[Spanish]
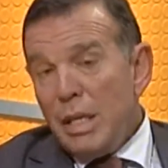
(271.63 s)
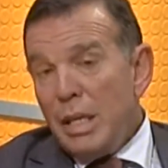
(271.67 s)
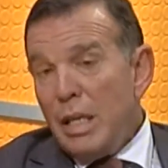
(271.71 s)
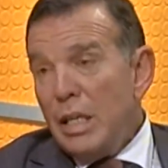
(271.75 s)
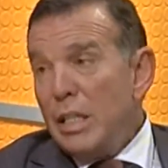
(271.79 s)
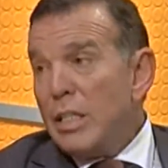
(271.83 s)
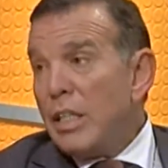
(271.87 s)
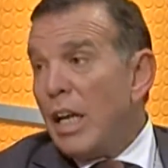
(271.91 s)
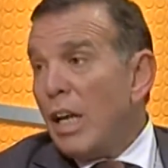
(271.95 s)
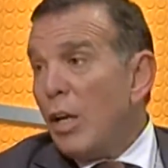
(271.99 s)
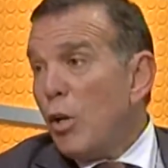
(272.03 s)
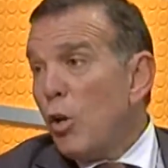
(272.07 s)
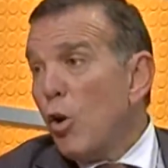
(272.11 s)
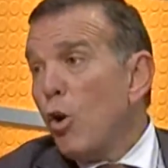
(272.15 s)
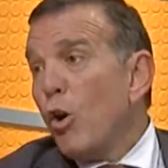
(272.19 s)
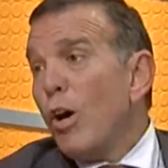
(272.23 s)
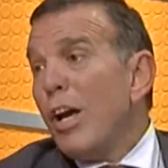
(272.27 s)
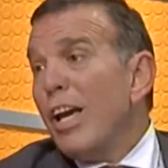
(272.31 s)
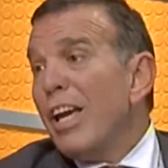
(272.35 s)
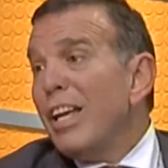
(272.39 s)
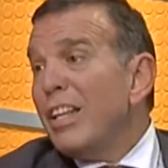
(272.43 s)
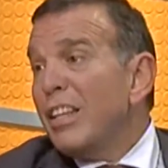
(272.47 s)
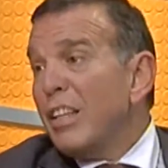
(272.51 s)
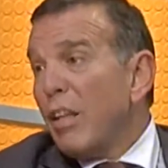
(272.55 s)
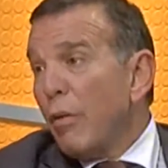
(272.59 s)
y salió
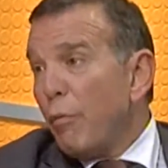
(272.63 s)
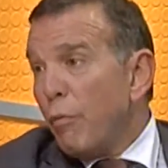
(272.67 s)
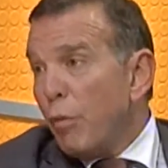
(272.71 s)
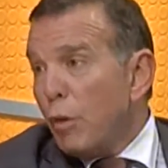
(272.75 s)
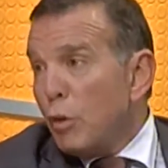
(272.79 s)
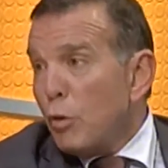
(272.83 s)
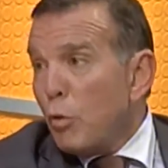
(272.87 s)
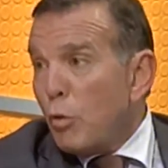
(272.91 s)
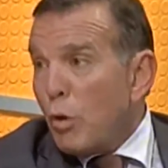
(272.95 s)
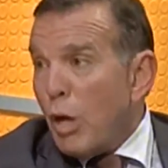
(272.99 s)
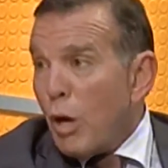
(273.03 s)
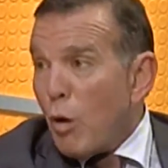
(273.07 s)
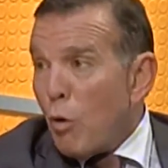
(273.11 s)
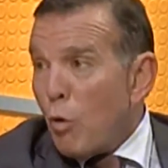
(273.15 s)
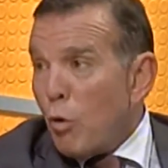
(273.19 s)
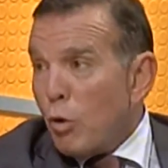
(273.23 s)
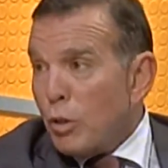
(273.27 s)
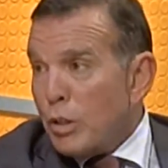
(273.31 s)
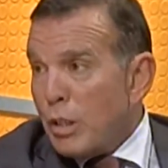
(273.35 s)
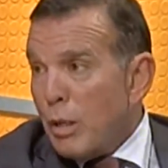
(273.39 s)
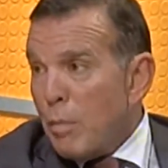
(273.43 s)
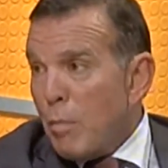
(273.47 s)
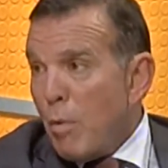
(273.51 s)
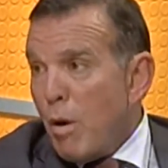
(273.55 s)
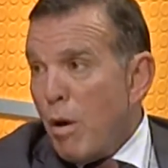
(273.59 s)
este fixture que
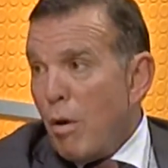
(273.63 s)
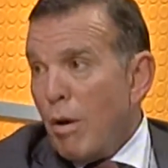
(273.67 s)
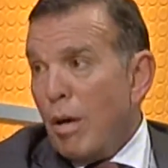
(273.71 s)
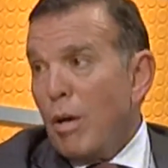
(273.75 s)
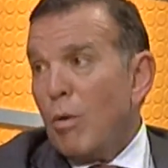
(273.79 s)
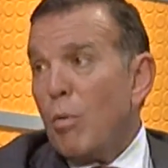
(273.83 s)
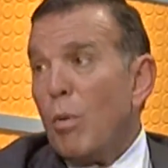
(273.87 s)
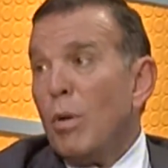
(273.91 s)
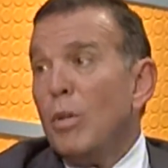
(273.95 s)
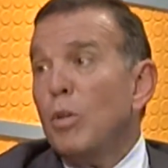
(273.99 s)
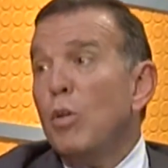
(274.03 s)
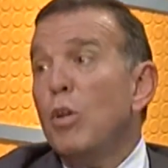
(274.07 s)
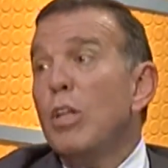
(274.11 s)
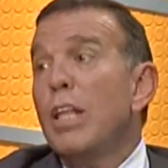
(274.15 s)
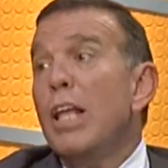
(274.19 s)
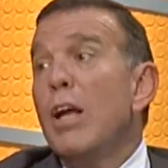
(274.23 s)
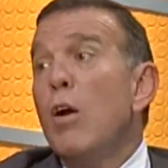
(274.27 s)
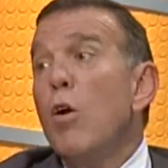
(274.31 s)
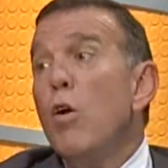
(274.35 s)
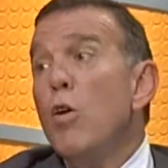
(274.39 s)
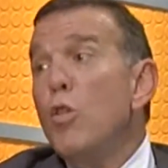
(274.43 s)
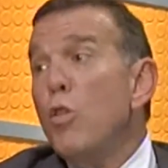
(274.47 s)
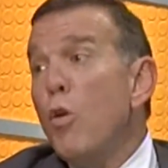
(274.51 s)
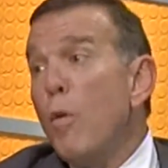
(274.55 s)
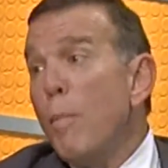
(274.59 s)
conocemos ahora. Cuando
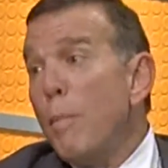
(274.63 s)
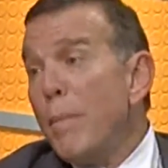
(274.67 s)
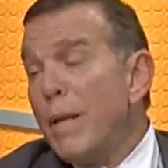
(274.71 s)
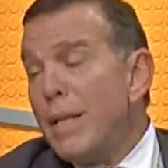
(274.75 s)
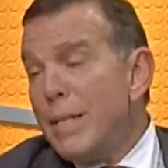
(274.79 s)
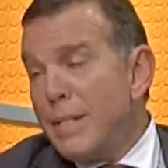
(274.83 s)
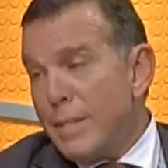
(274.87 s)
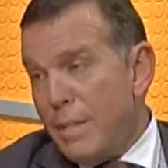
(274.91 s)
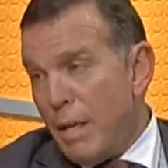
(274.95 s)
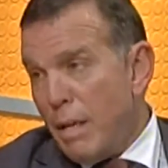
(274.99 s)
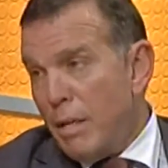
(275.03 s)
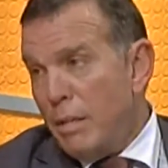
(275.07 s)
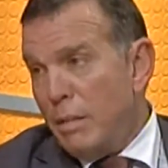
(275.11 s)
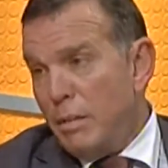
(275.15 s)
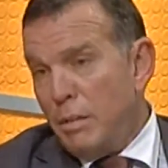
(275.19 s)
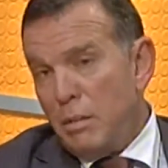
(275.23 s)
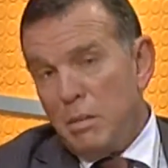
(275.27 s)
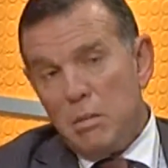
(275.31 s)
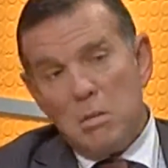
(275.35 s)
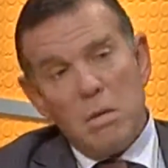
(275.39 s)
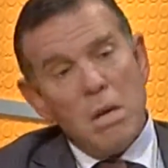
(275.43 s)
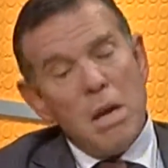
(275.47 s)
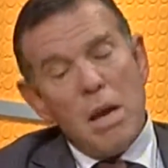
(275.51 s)
llegó el 2006,